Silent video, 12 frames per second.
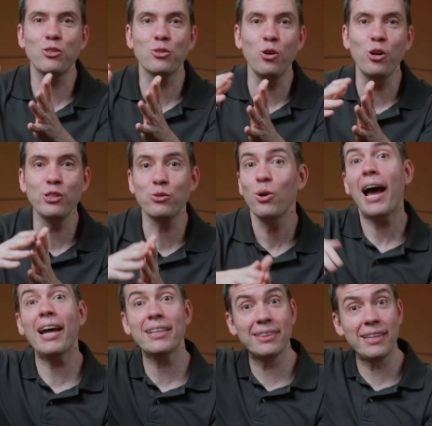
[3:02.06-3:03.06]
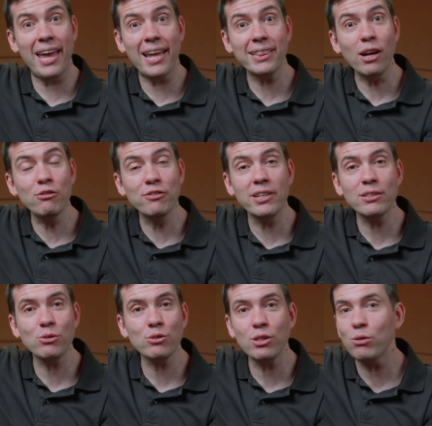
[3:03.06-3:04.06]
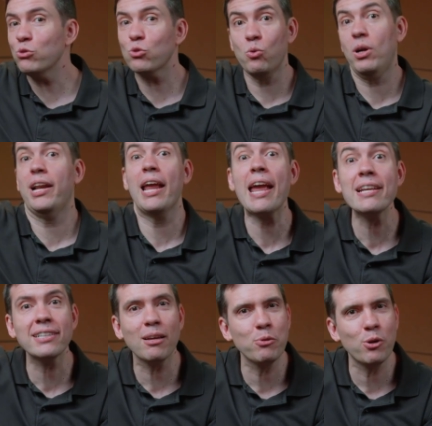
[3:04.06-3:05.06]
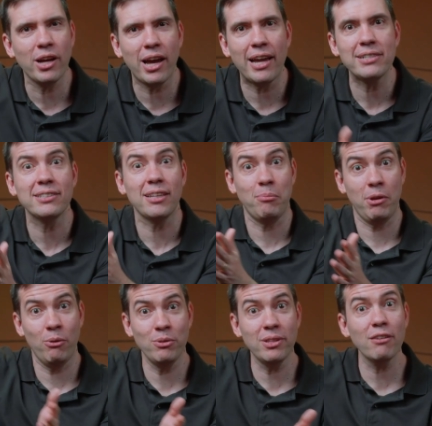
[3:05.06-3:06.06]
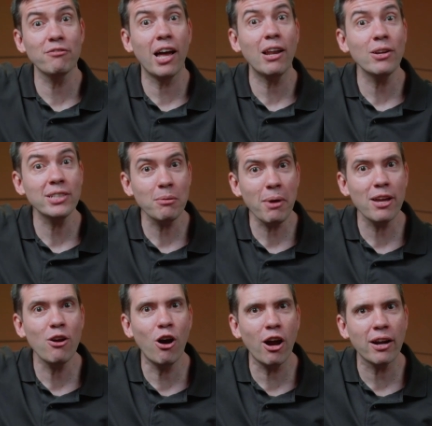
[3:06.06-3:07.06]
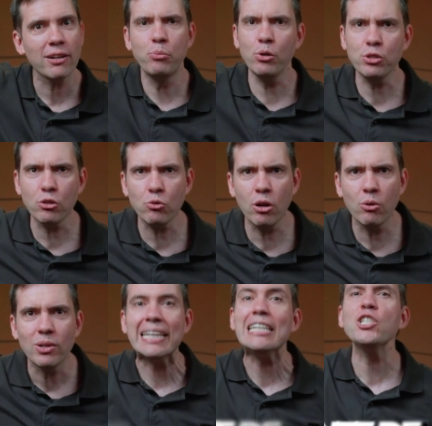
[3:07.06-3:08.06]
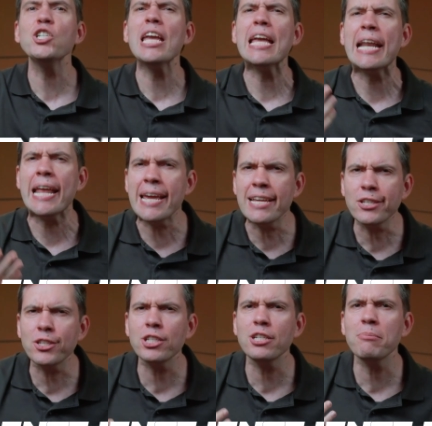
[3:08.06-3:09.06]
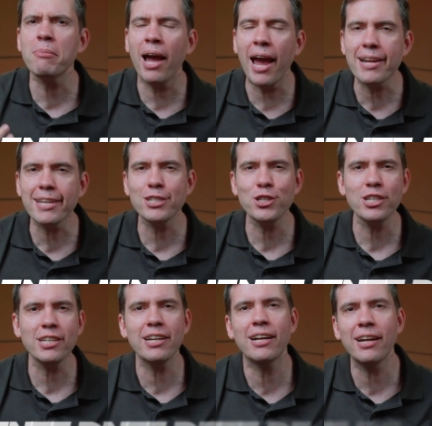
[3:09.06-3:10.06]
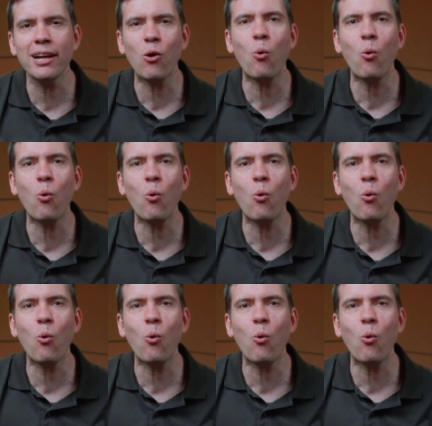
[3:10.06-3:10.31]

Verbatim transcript: 18 até talvez os seus 40 mil reais também. É um intervalo ainda maior. Puxa, João, tem gerente de marketing que ganha